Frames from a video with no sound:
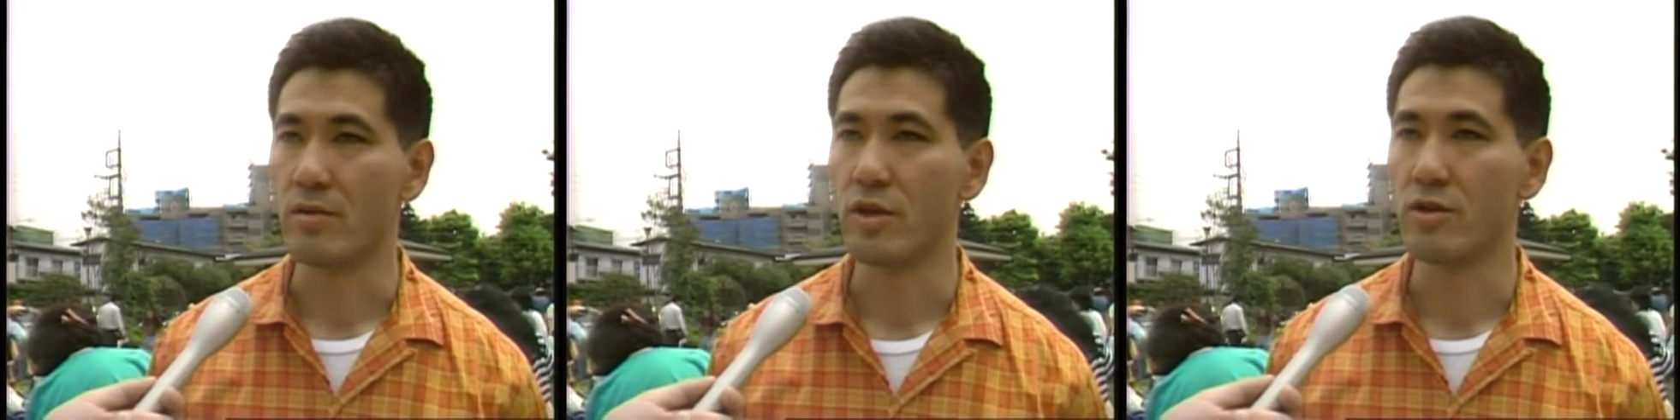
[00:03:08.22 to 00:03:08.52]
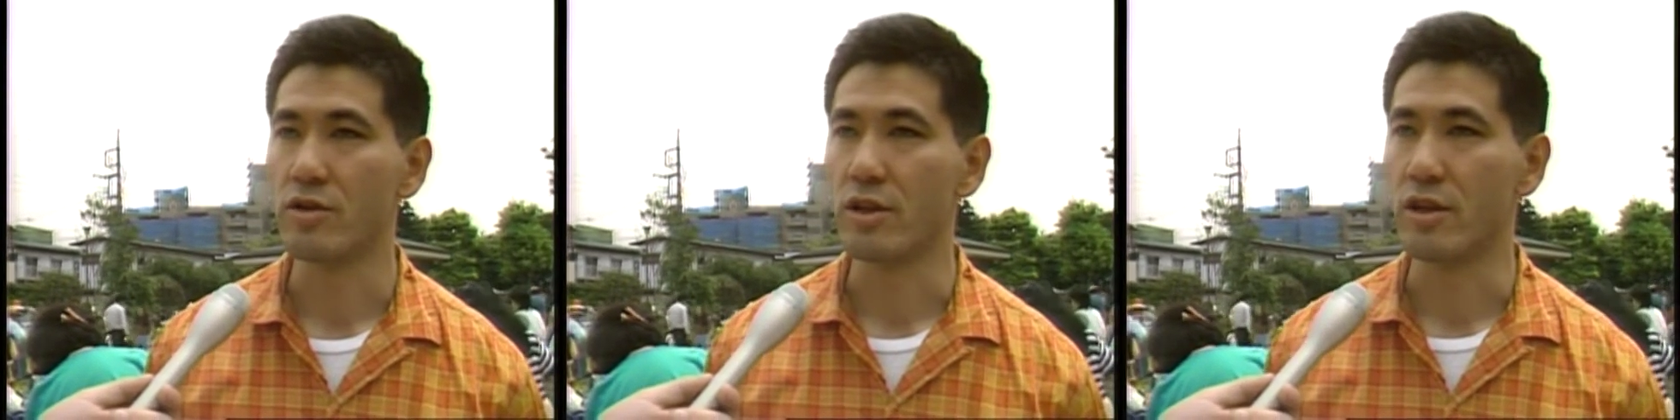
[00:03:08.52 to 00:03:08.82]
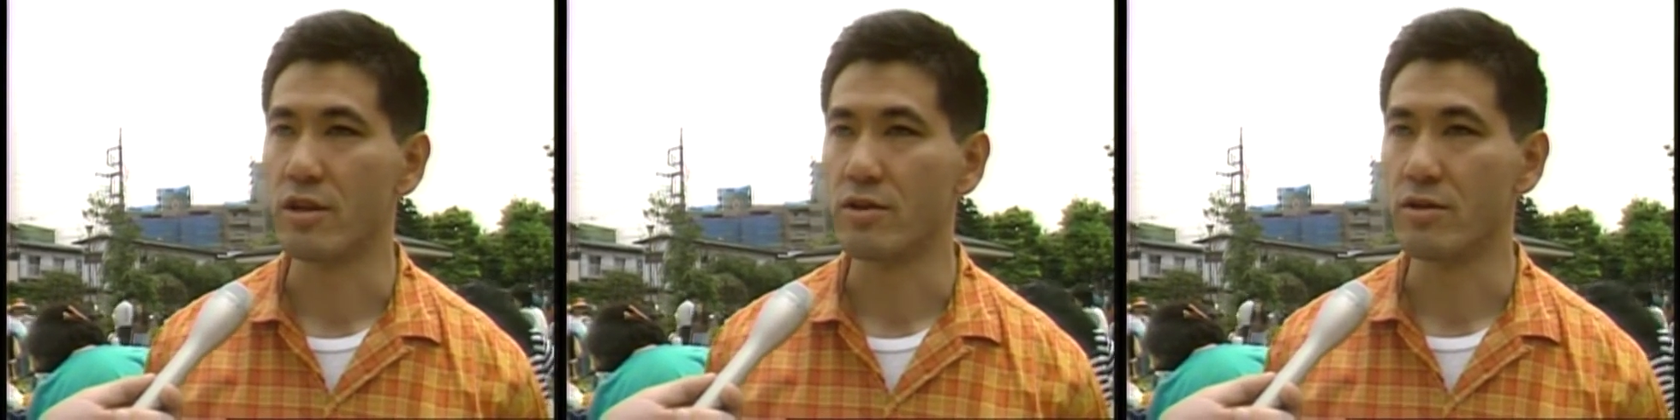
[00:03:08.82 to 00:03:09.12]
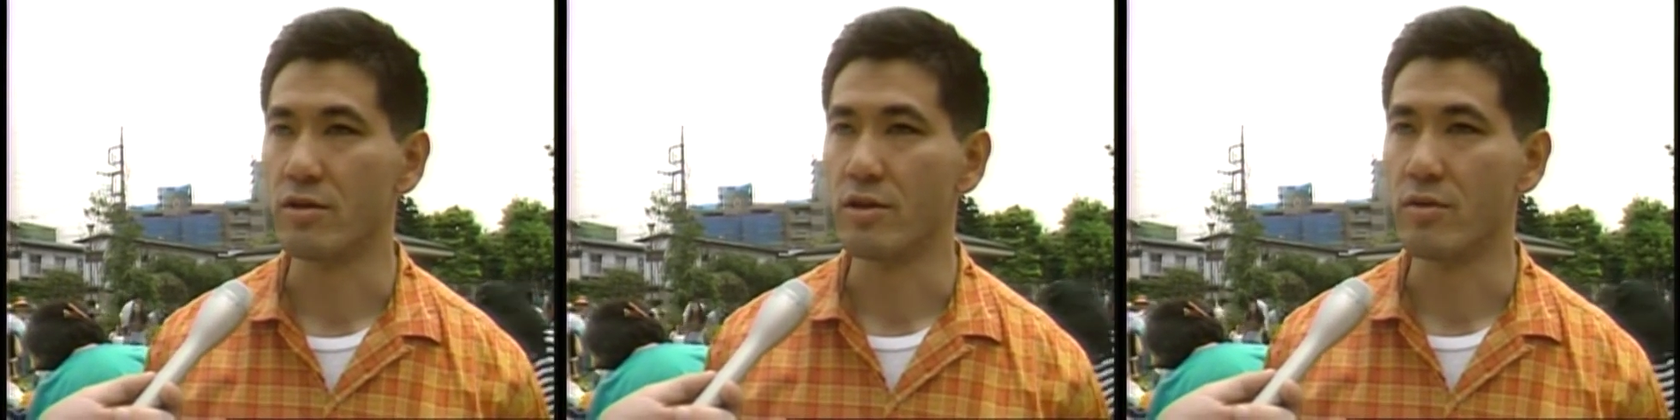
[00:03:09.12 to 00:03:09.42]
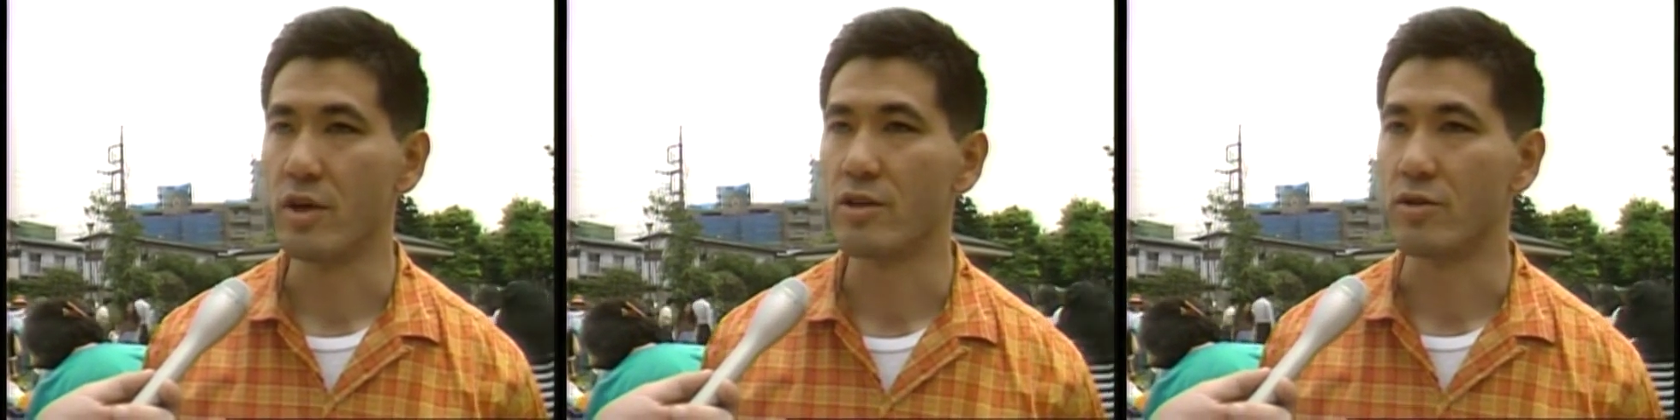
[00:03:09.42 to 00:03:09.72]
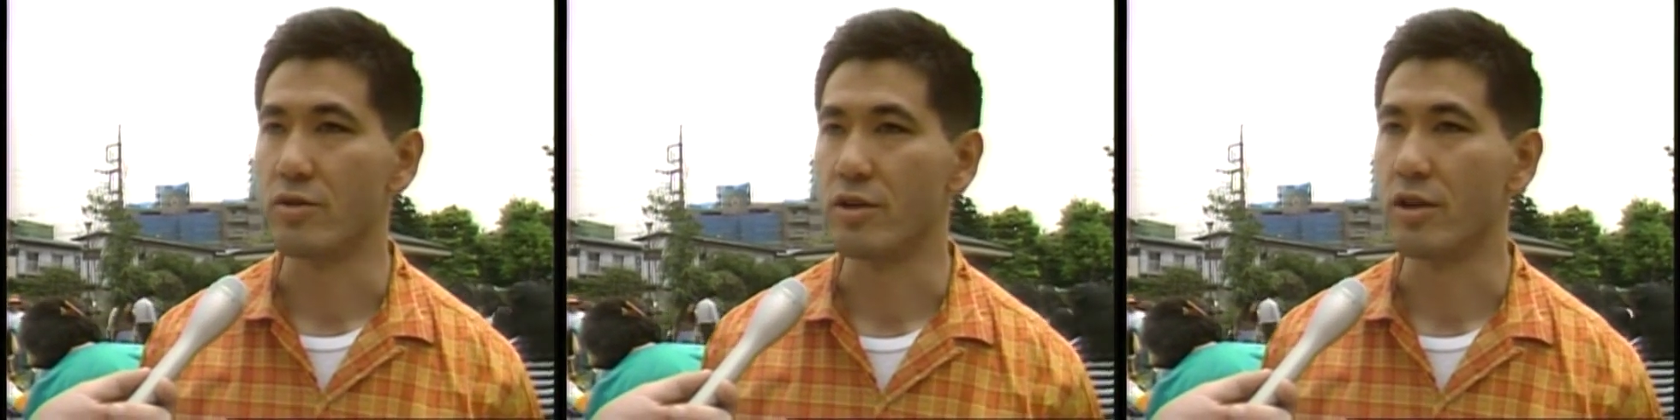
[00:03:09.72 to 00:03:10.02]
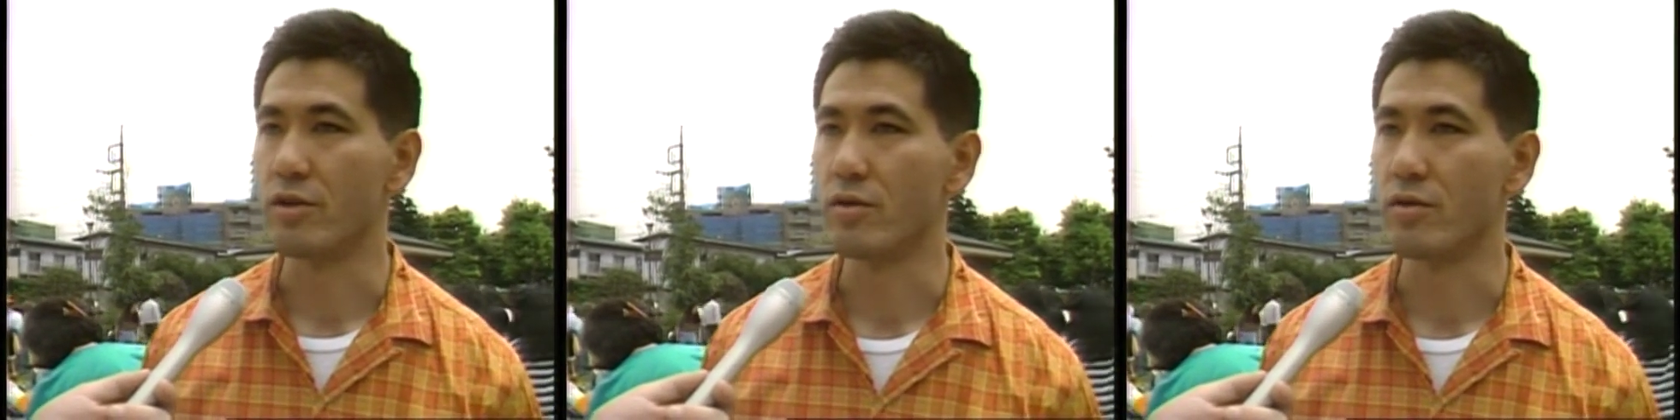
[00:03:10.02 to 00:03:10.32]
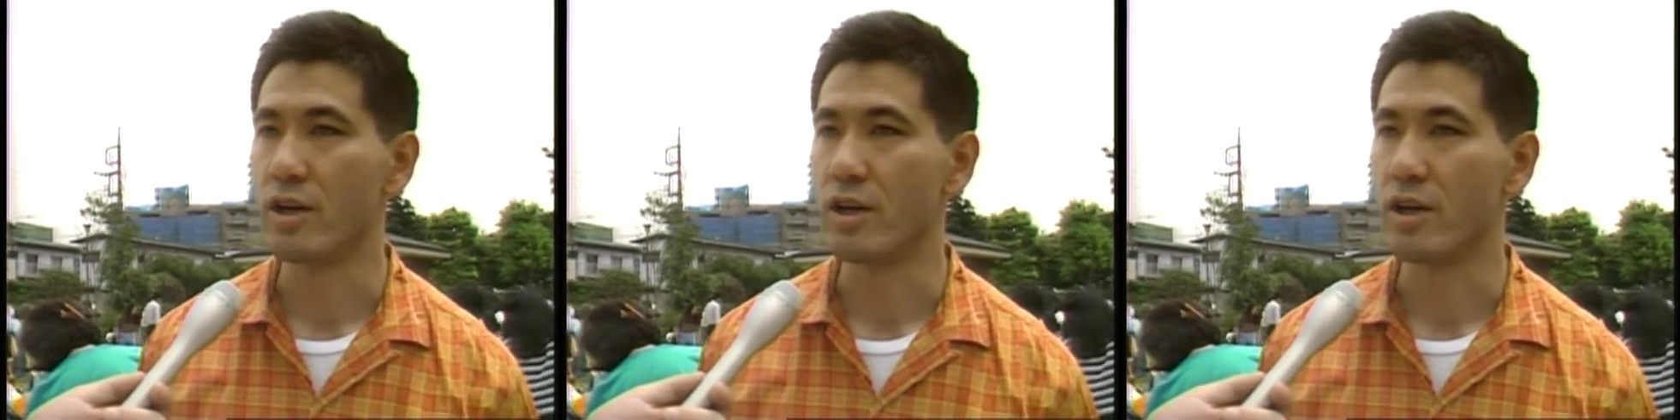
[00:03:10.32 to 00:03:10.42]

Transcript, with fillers: 今の生活に満足いけるよ